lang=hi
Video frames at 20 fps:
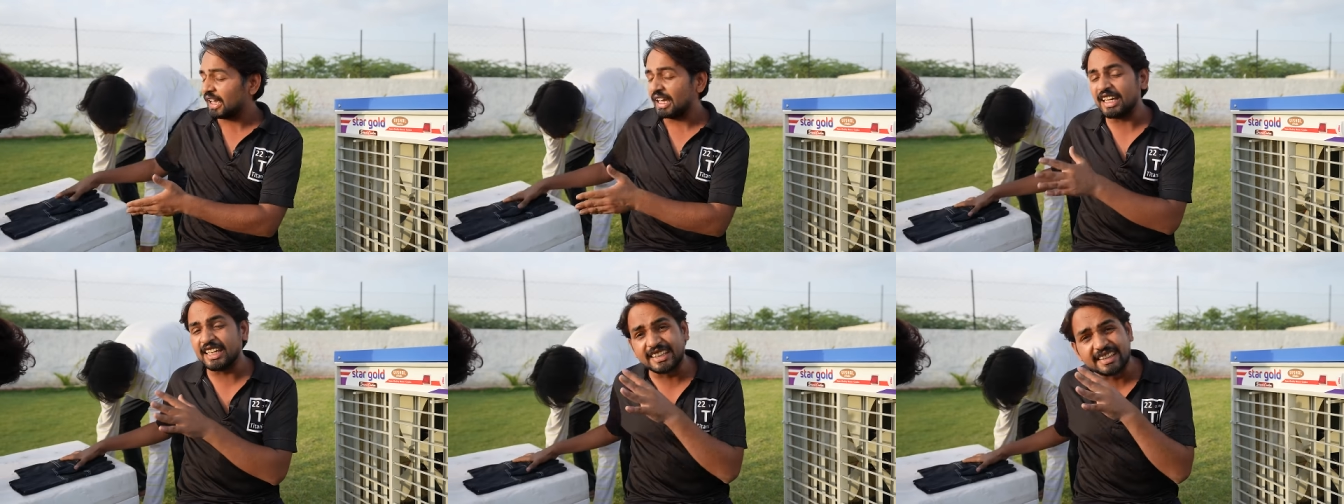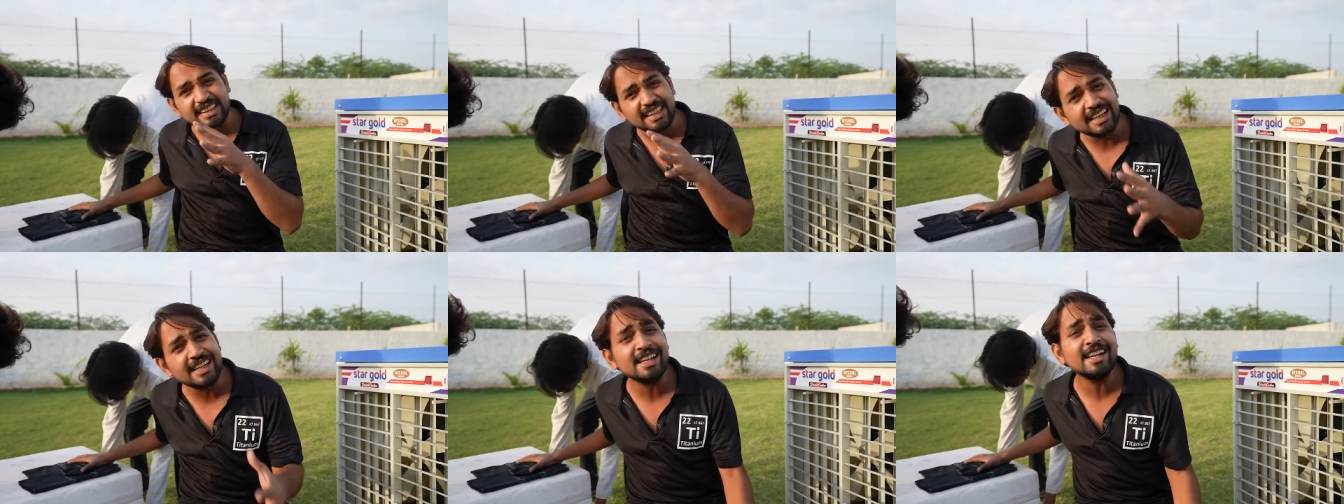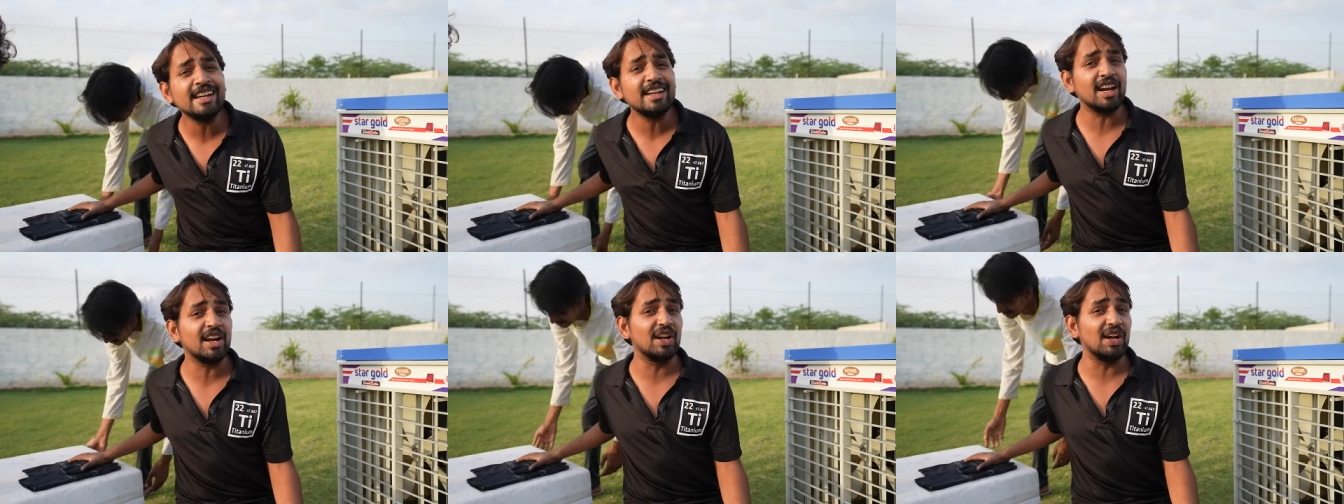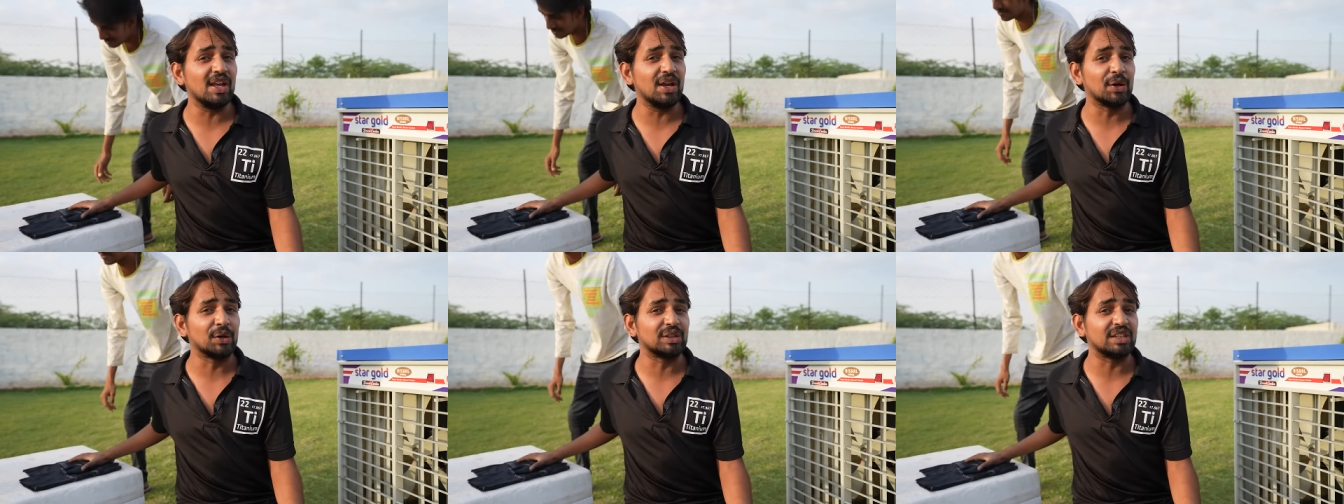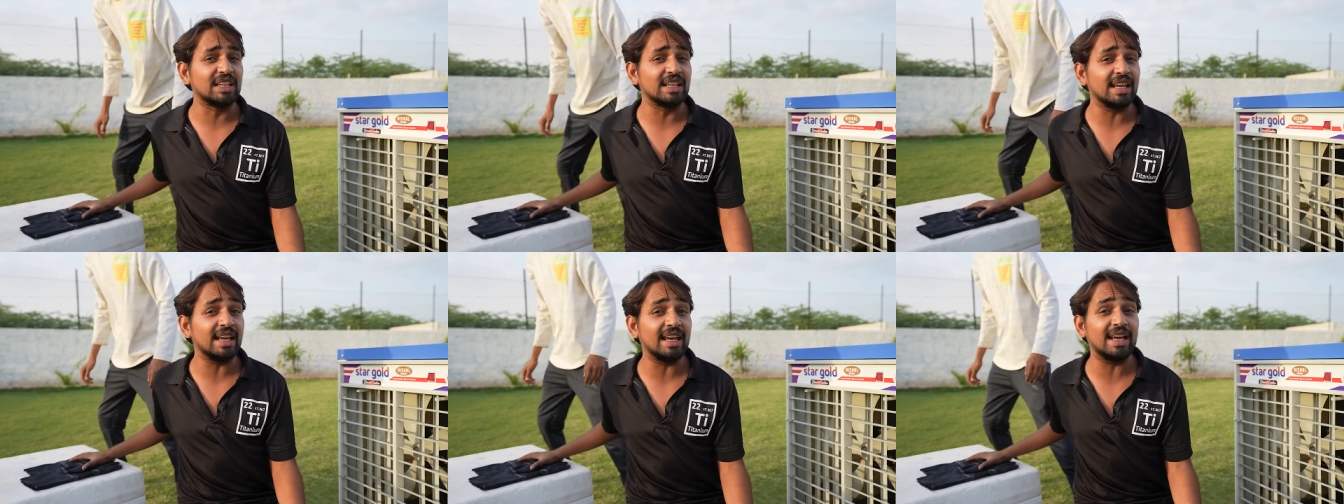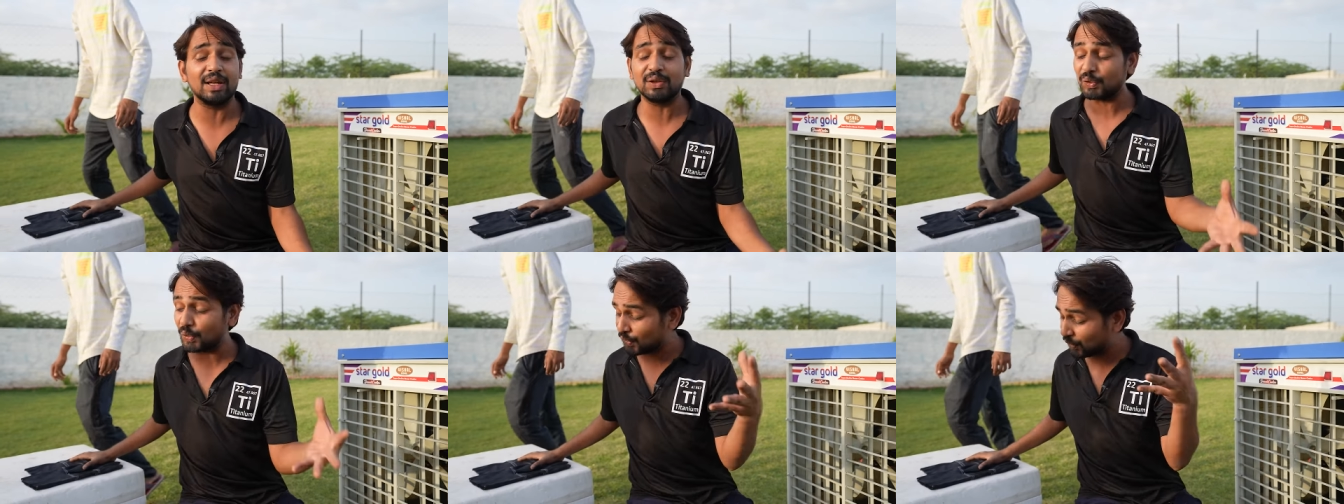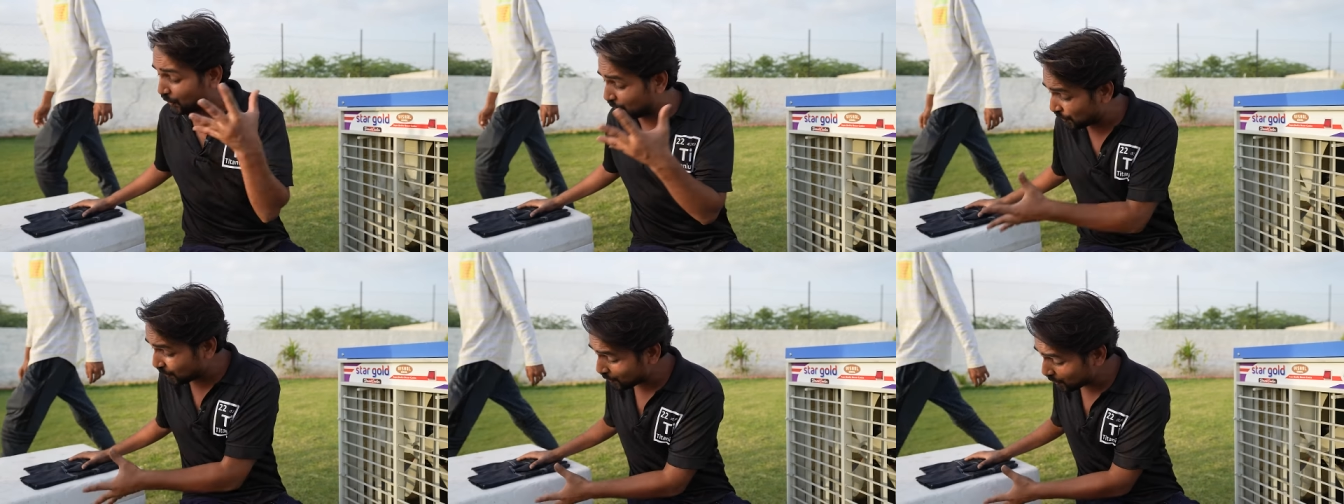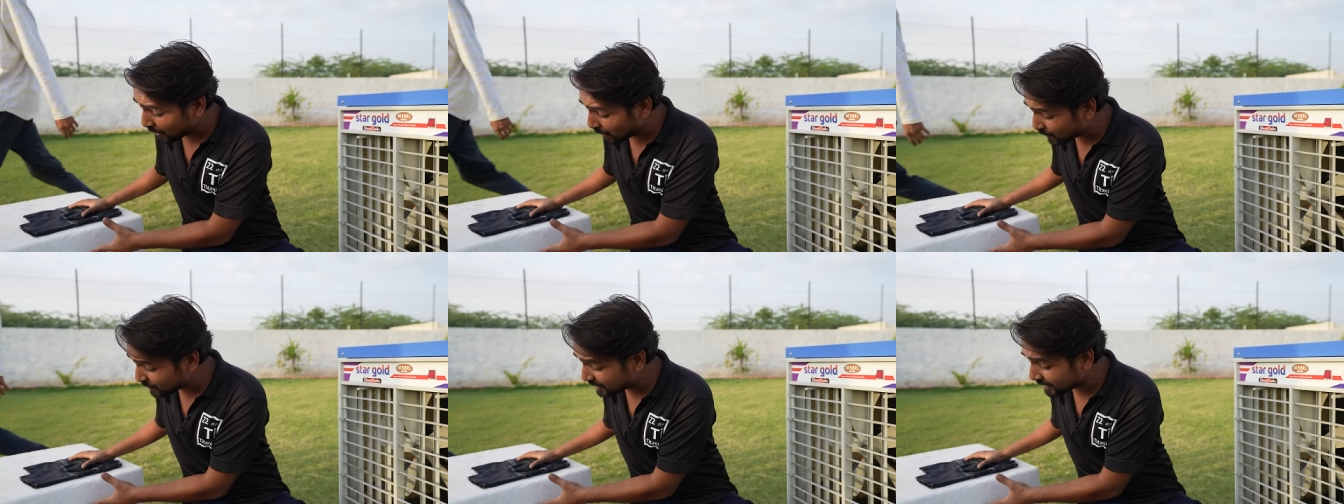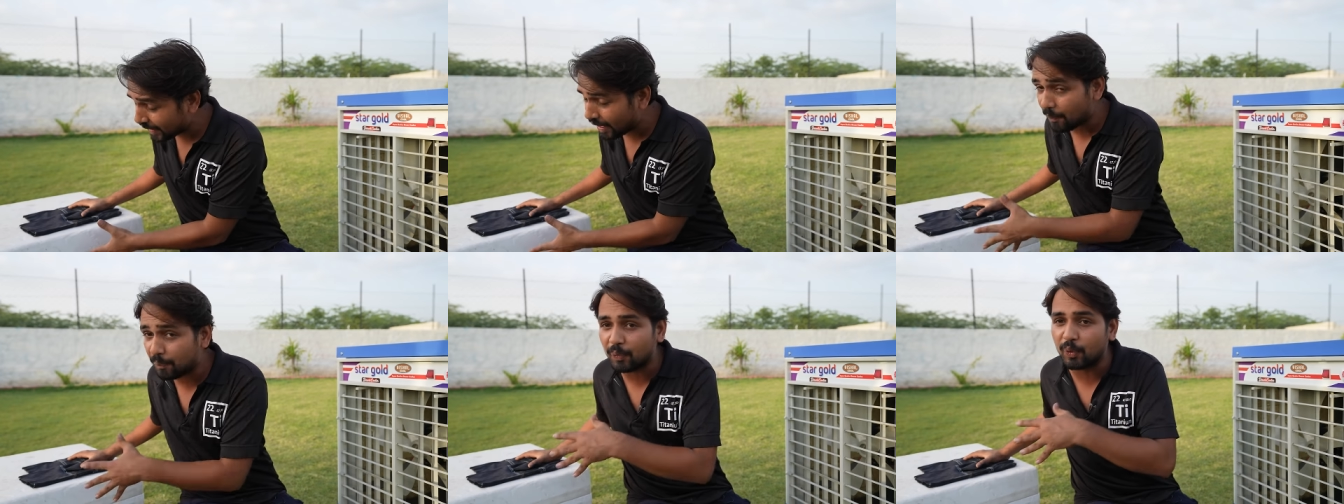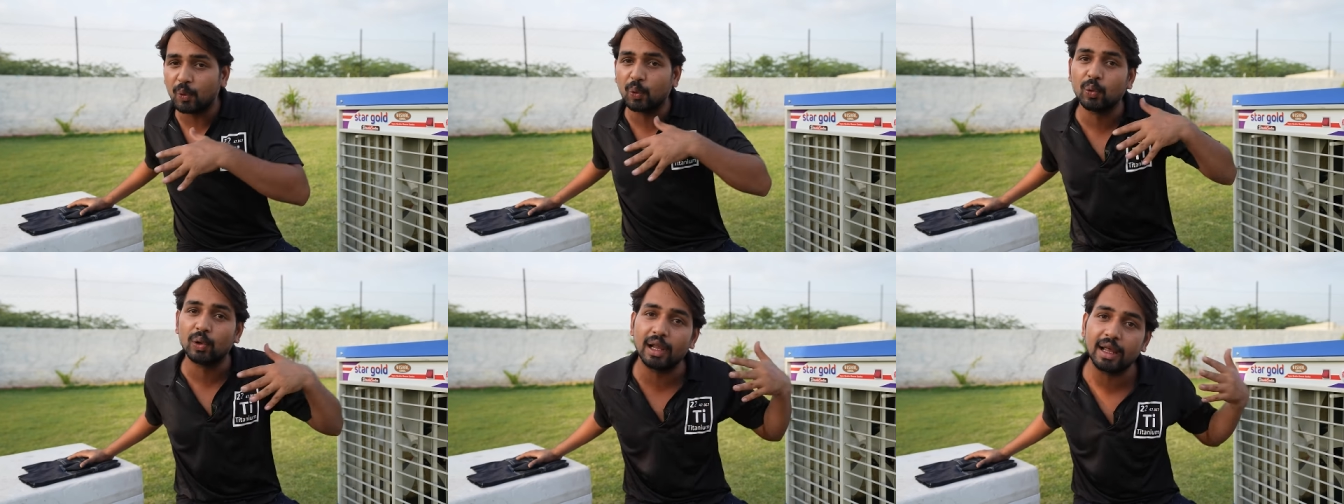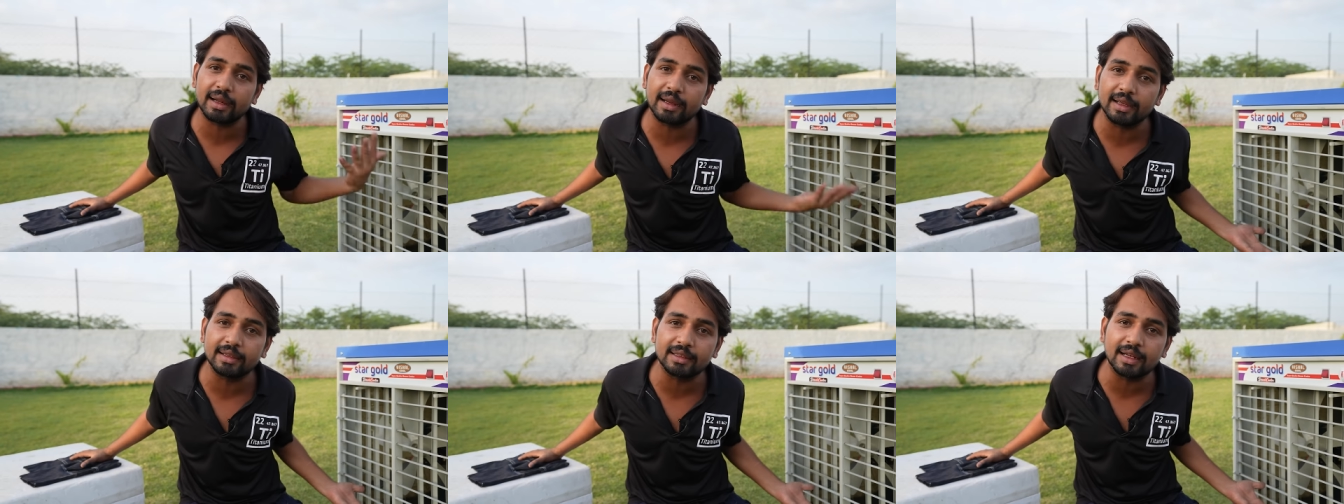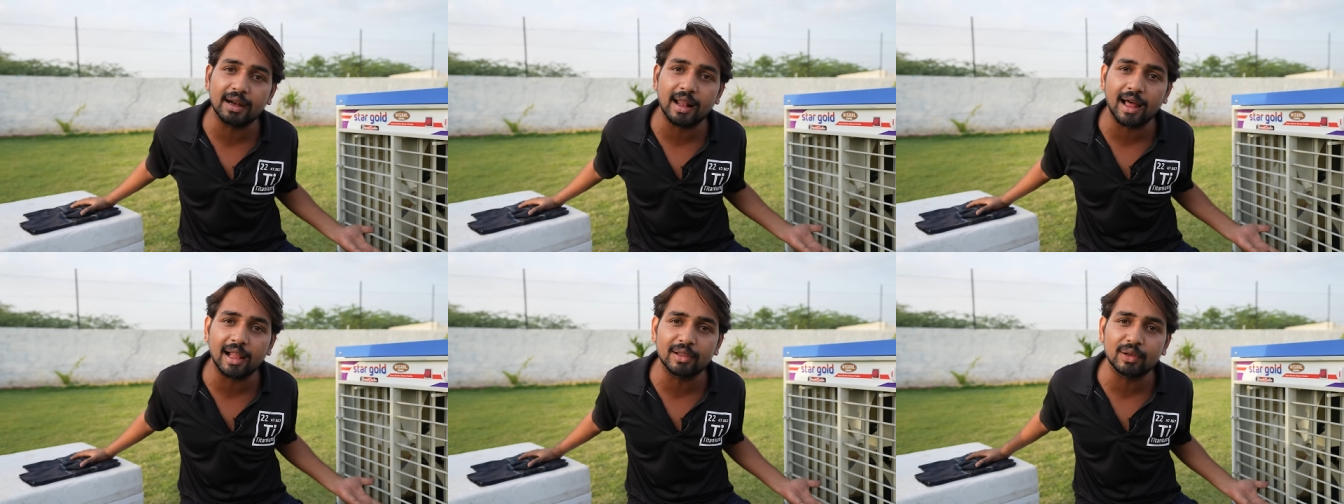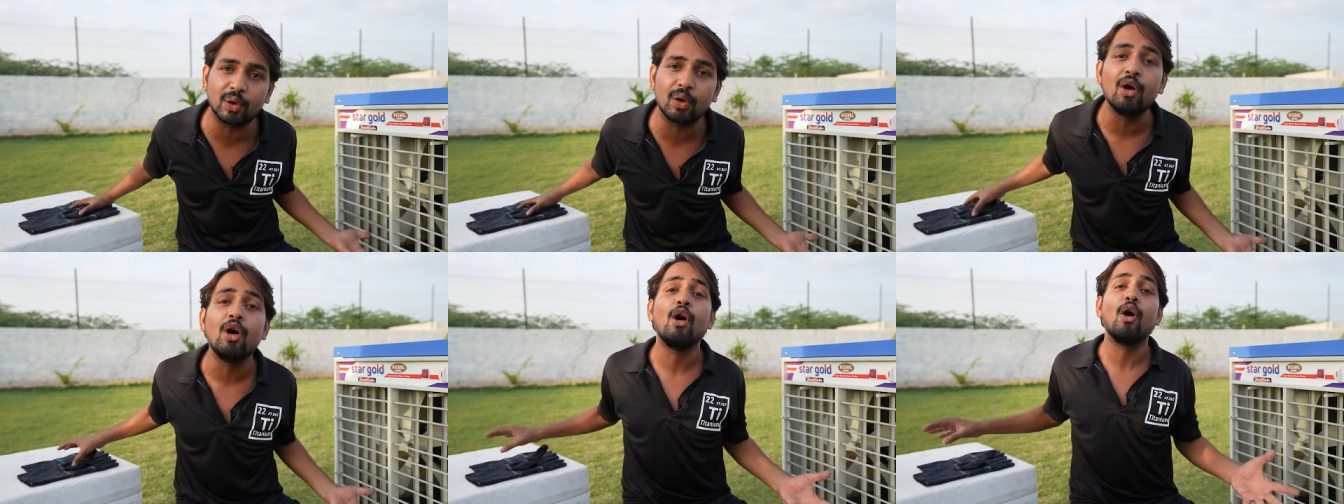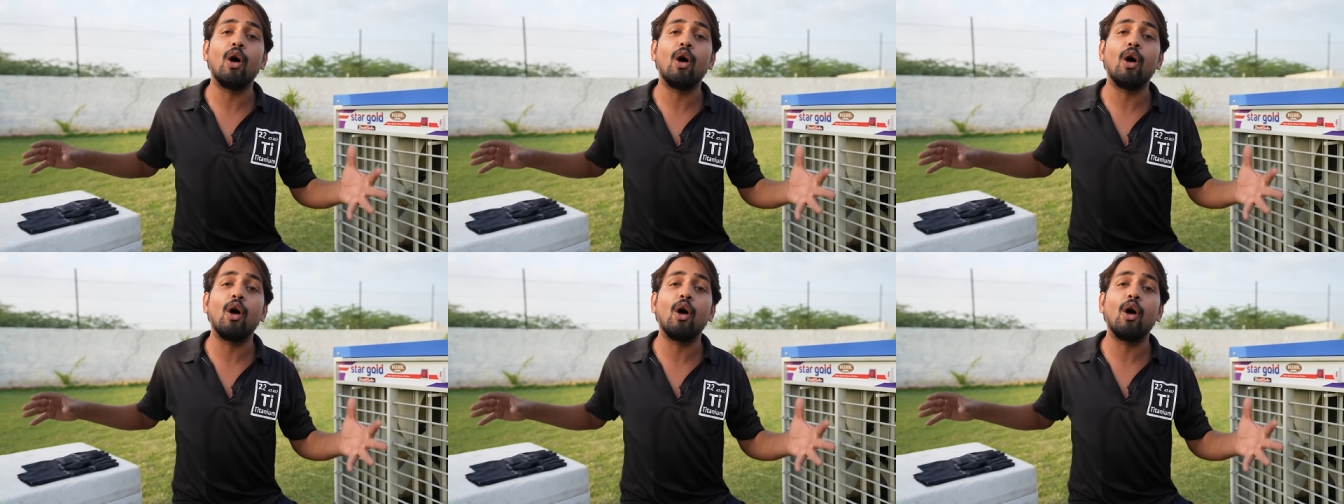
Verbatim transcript: इतनी ही ठंडी होती है तो क्यों ना उसे आप कूलर के अंदर डाल दो